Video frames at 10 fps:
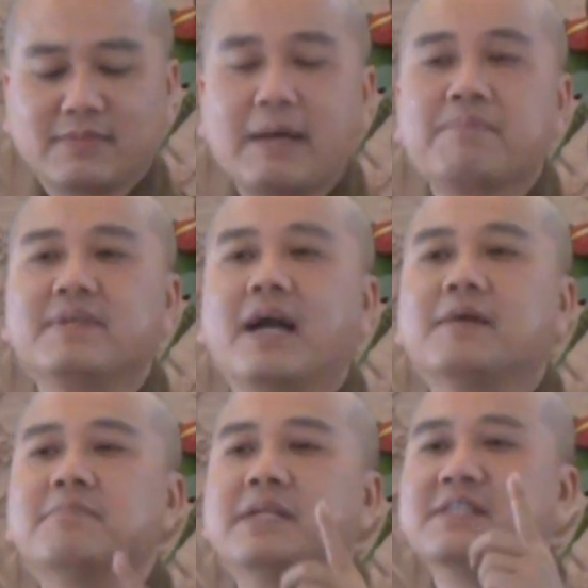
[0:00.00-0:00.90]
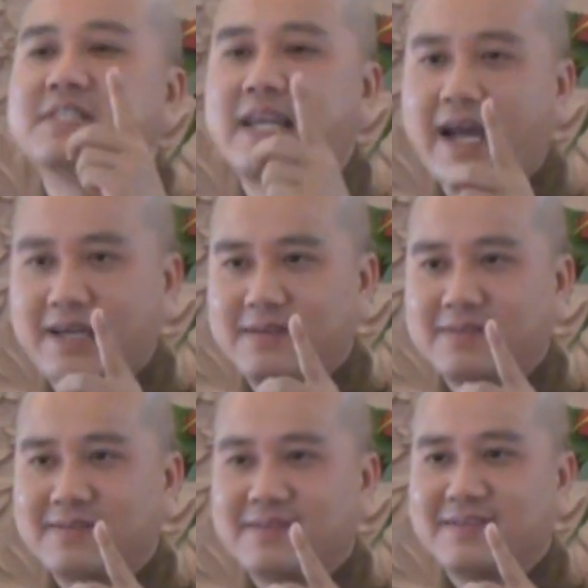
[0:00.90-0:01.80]
chấp nhận mình sai
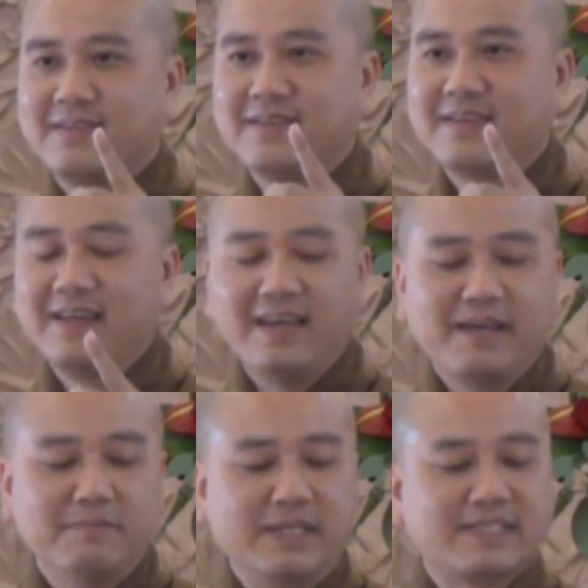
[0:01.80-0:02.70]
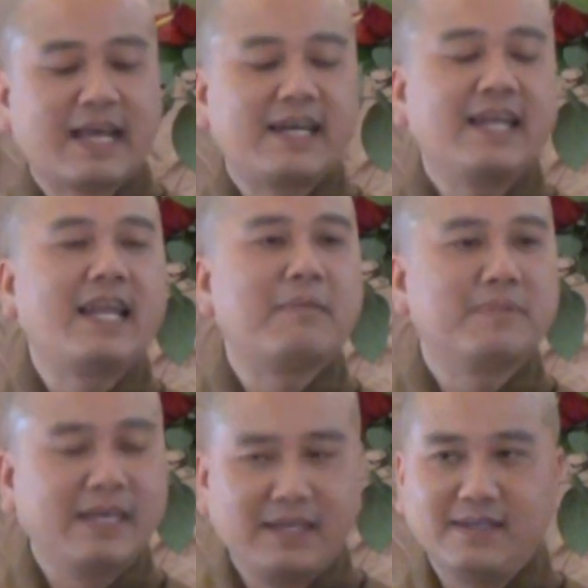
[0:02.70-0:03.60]
mình sai để
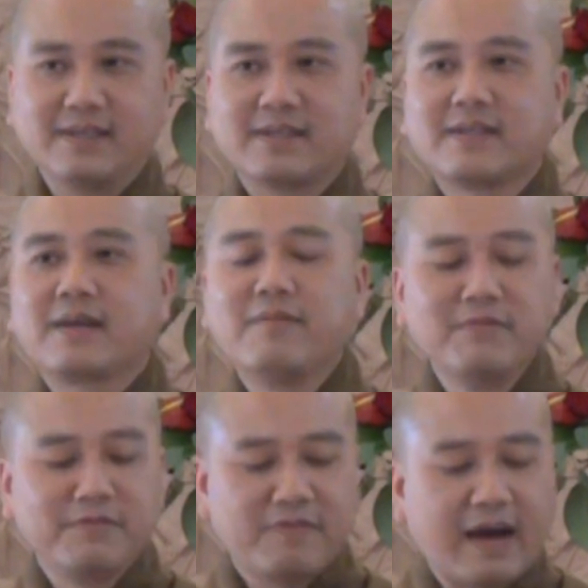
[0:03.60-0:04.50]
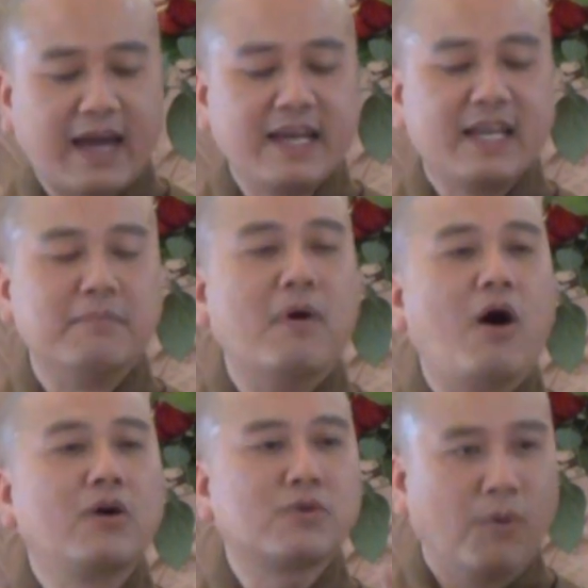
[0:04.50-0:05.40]
làm gì không phải là
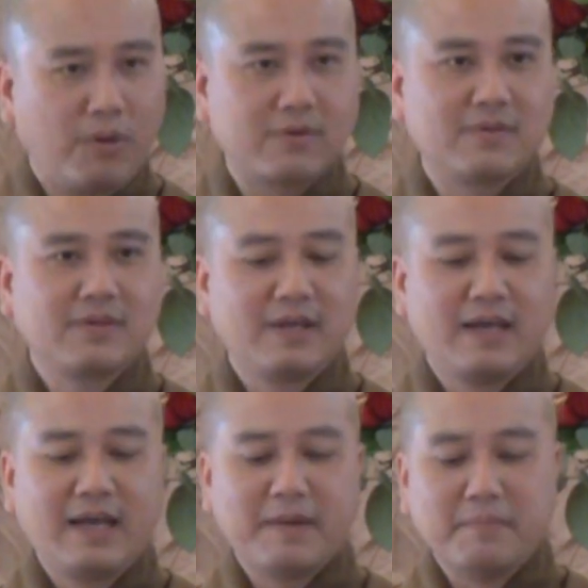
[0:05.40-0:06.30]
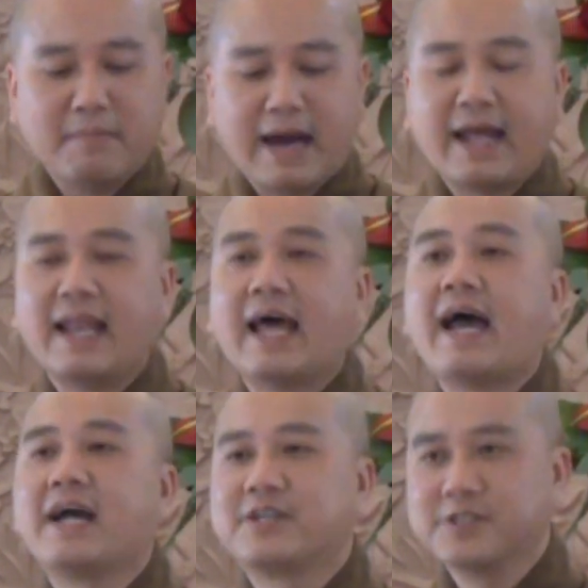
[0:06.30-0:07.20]
bỏ cuộc mà
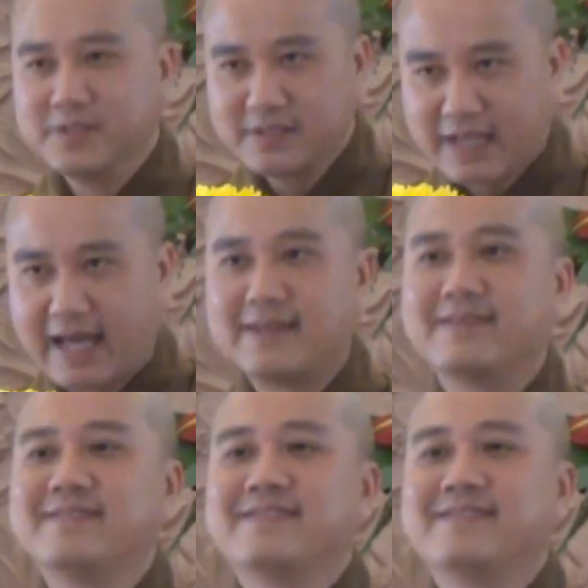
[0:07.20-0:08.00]
là trưởng thành